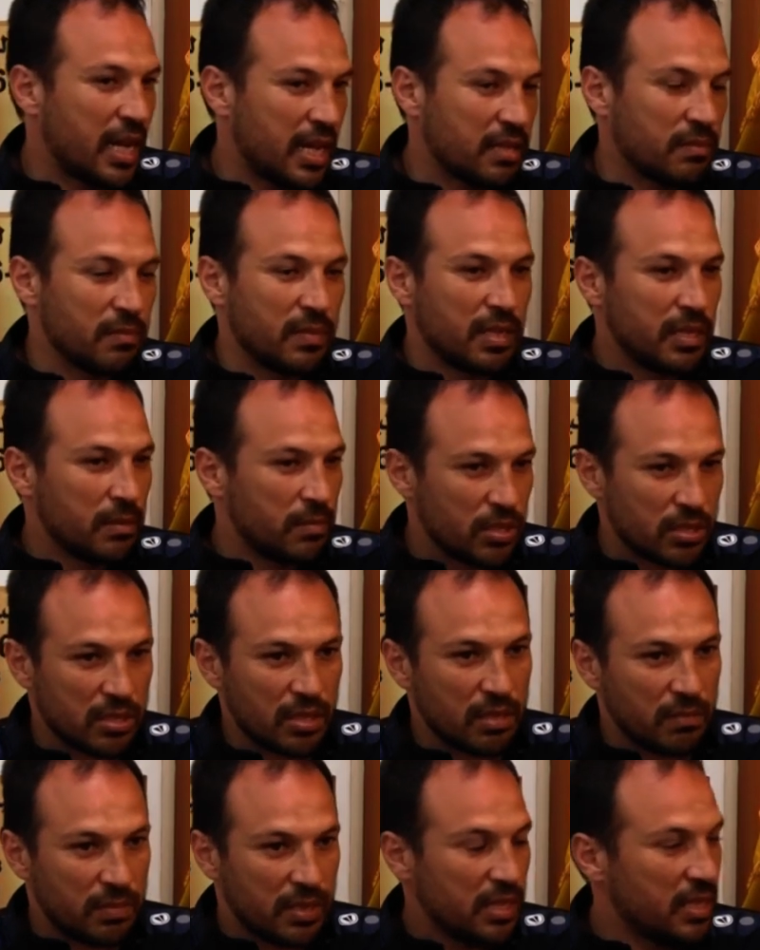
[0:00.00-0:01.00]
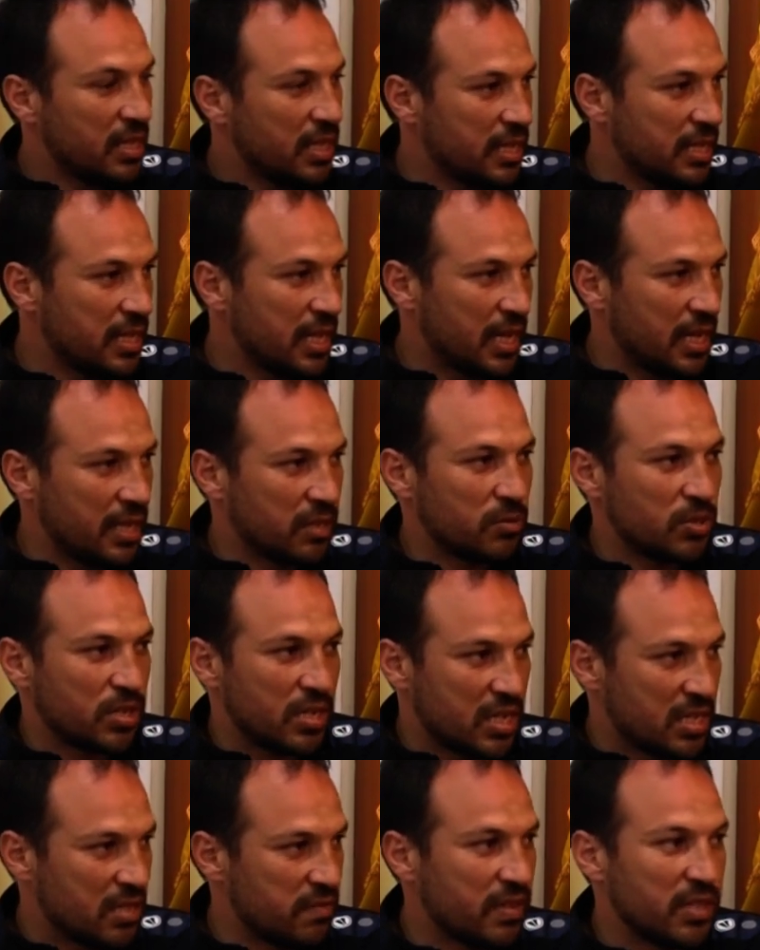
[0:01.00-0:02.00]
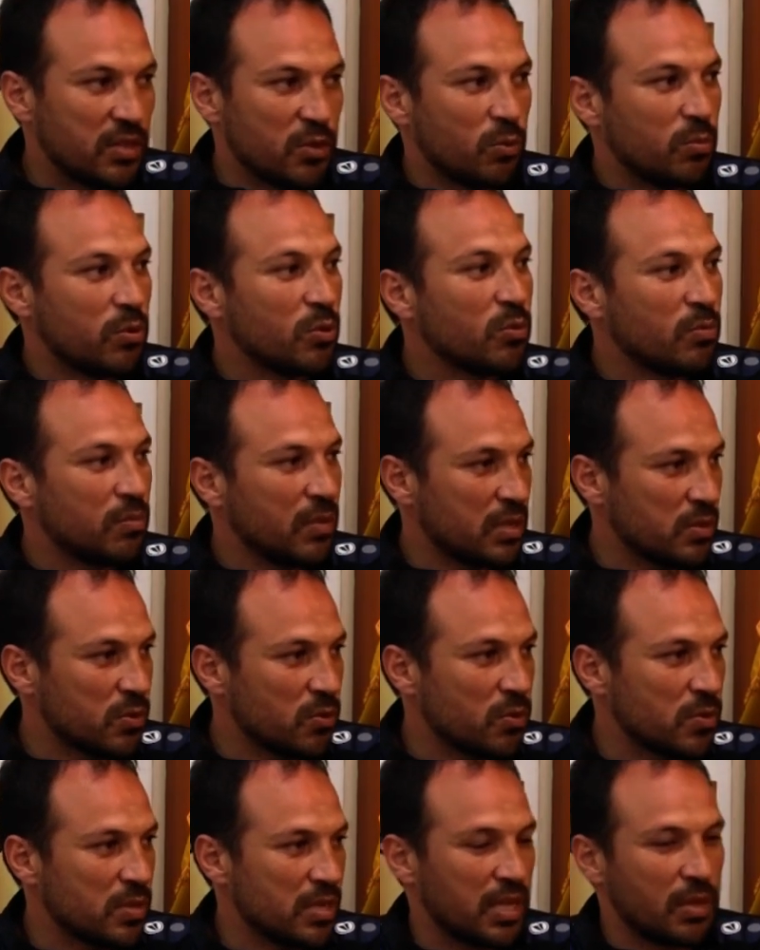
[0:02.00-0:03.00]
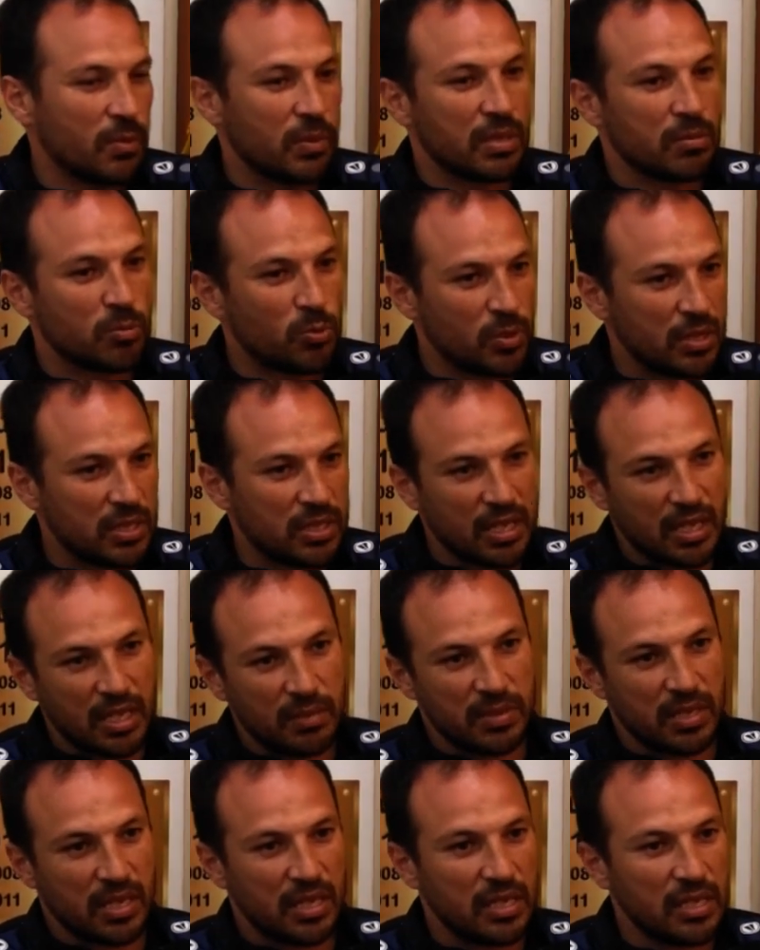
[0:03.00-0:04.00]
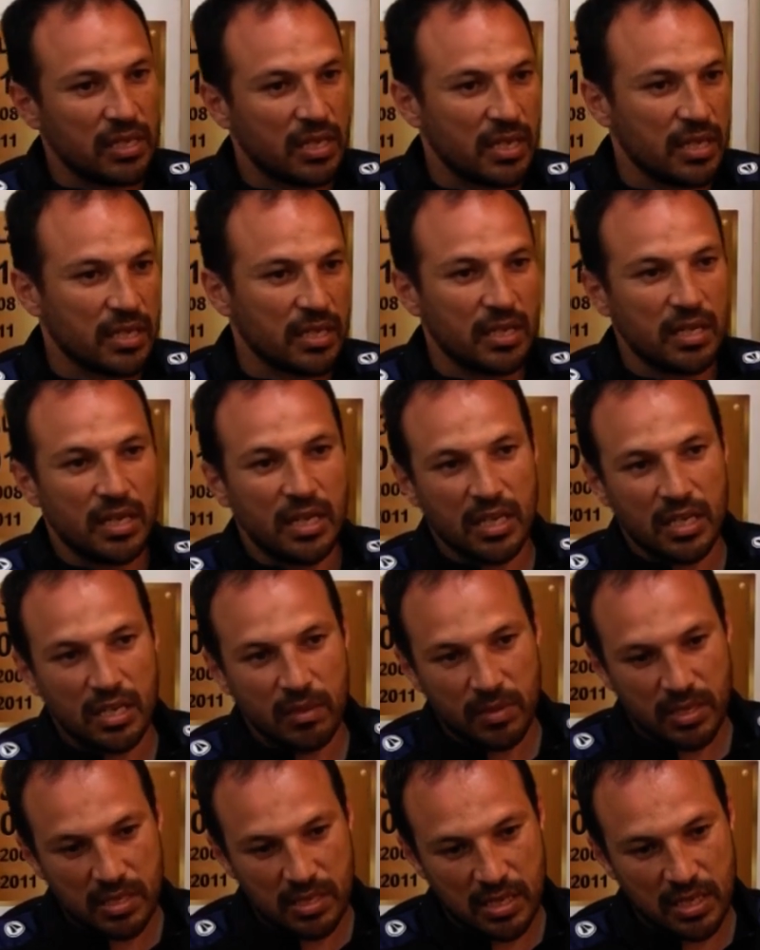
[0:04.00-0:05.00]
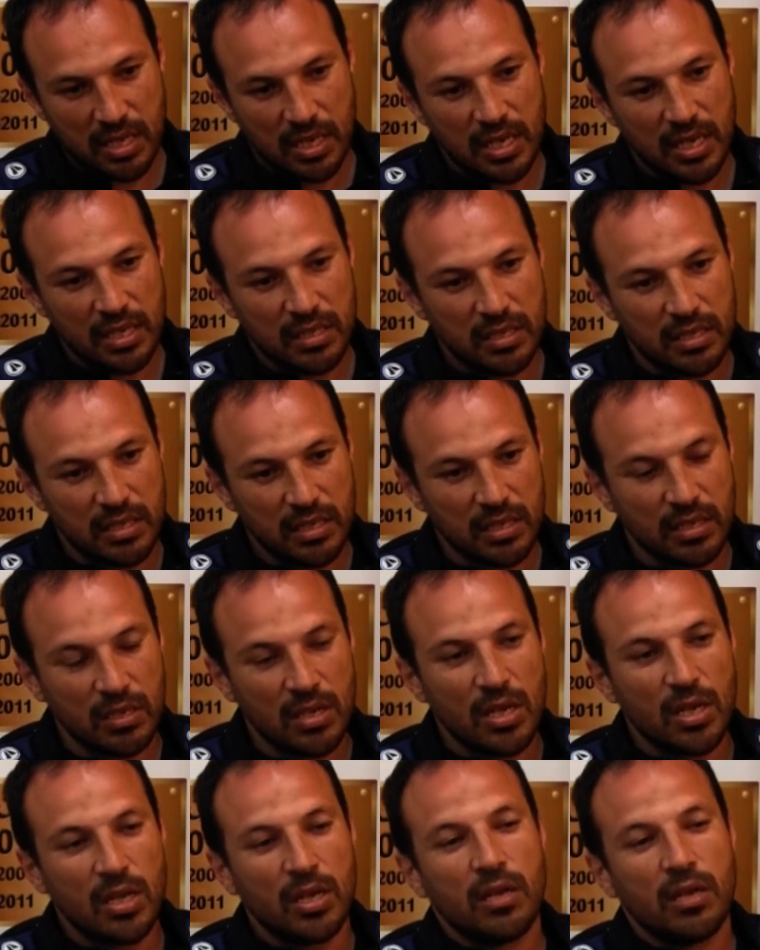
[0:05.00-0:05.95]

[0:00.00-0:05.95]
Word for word: حتما اللي بيشتغل بنادي العهد بجهاز الفني هو بيكون محظوظ يعني وقت بيكون عندك كابتن خليل كركي الحكيم حسين علاء الدين